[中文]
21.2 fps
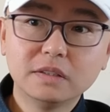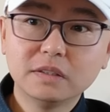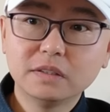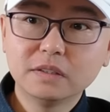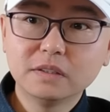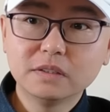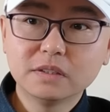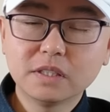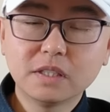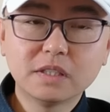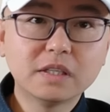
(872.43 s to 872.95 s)
这
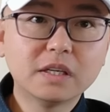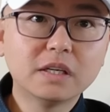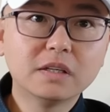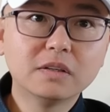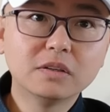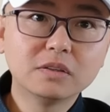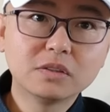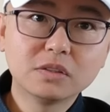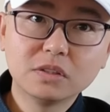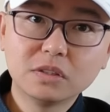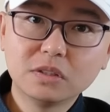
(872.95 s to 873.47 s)
个现在俄
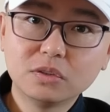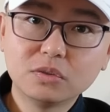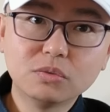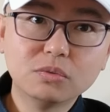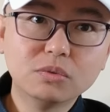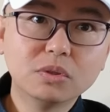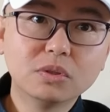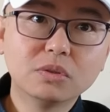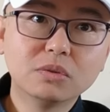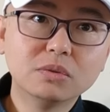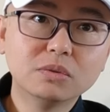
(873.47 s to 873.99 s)
罗斯和中
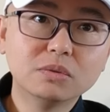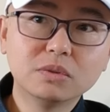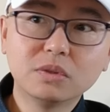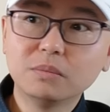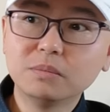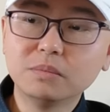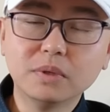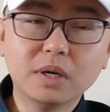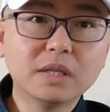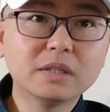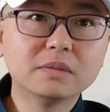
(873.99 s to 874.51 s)
国都都
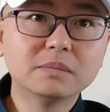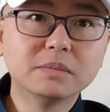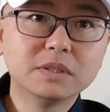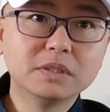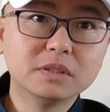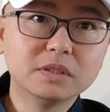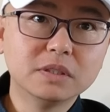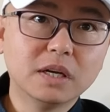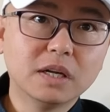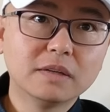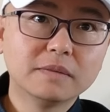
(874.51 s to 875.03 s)
不按那么
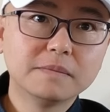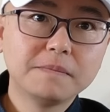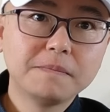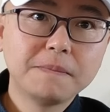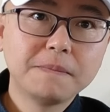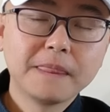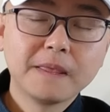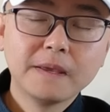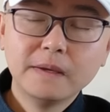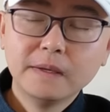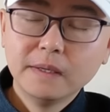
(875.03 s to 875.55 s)
计了。
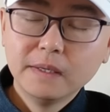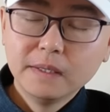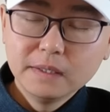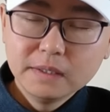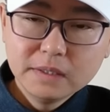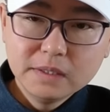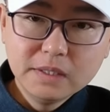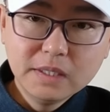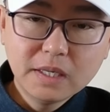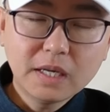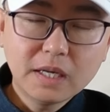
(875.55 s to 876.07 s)

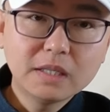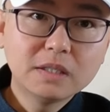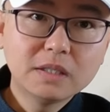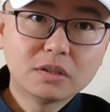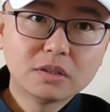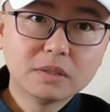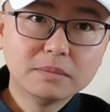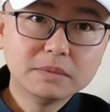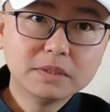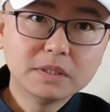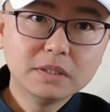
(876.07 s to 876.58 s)
你按
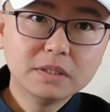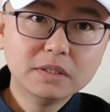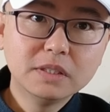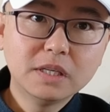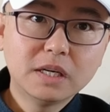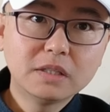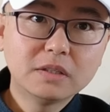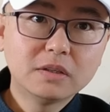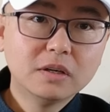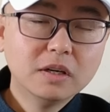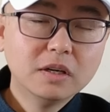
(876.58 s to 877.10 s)
照什么呢？你
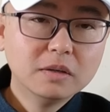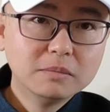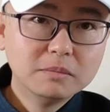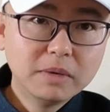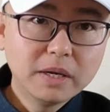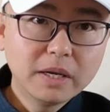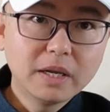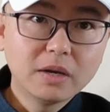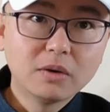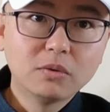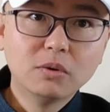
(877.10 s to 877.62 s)
按照
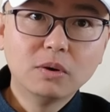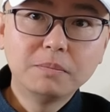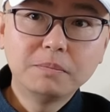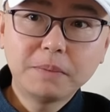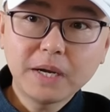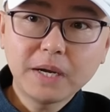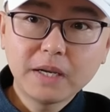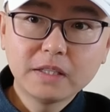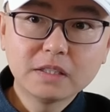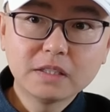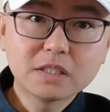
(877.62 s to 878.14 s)
美国
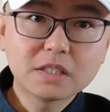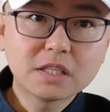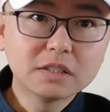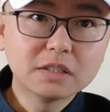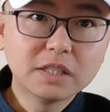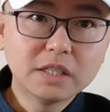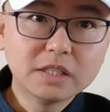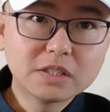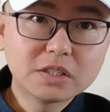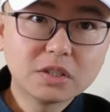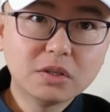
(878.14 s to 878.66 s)
拜登上
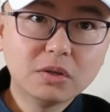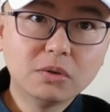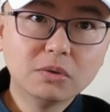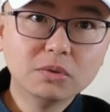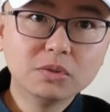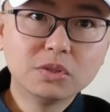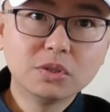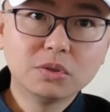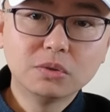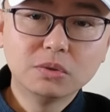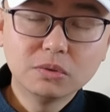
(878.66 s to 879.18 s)
台之后
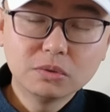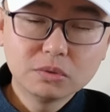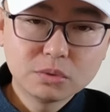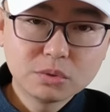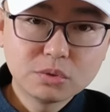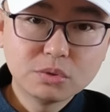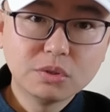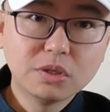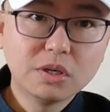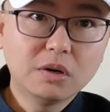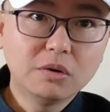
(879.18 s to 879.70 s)
就
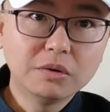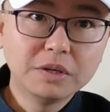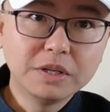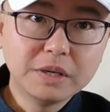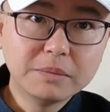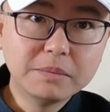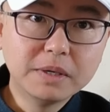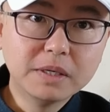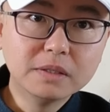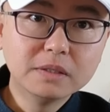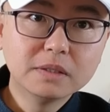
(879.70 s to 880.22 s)
去搞
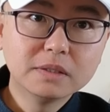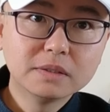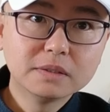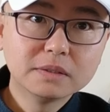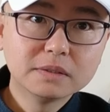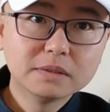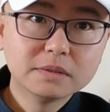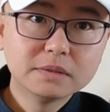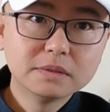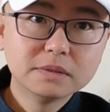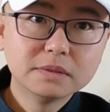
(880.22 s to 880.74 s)
联盟，
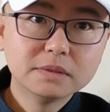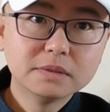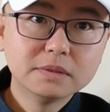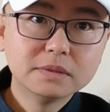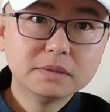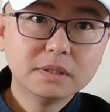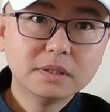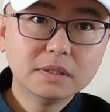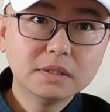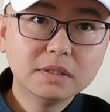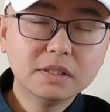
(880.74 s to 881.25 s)

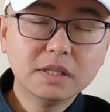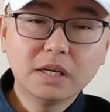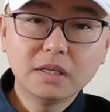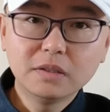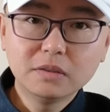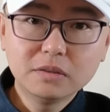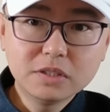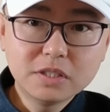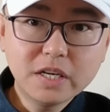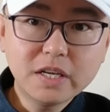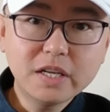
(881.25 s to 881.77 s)
啊，你按
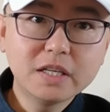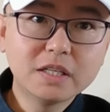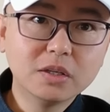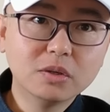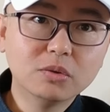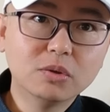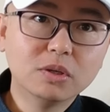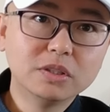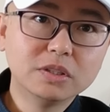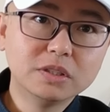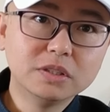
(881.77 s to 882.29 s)
照这个
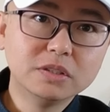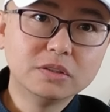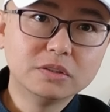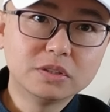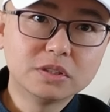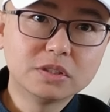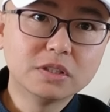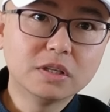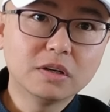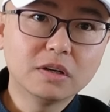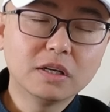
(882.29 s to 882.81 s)
逻辑你就
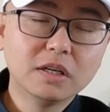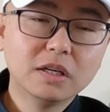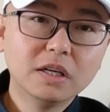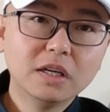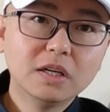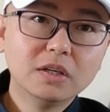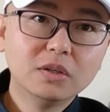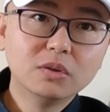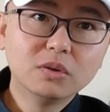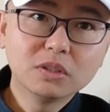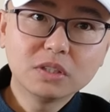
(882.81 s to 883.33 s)
知道了。
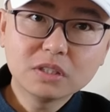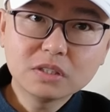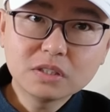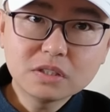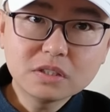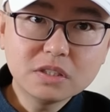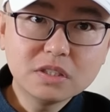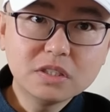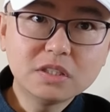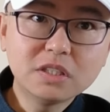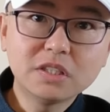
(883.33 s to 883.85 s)
如果他
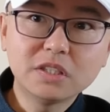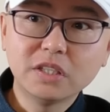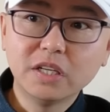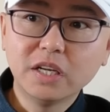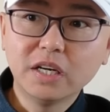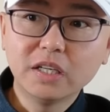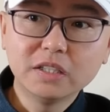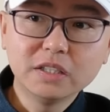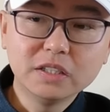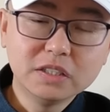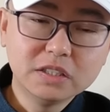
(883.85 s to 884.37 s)
自己体
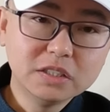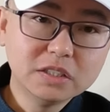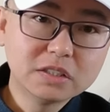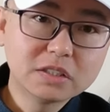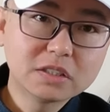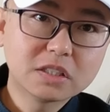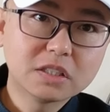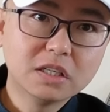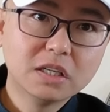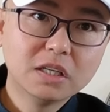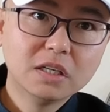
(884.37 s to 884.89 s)
量已经
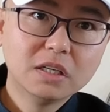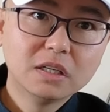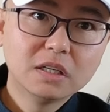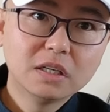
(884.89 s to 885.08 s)
是。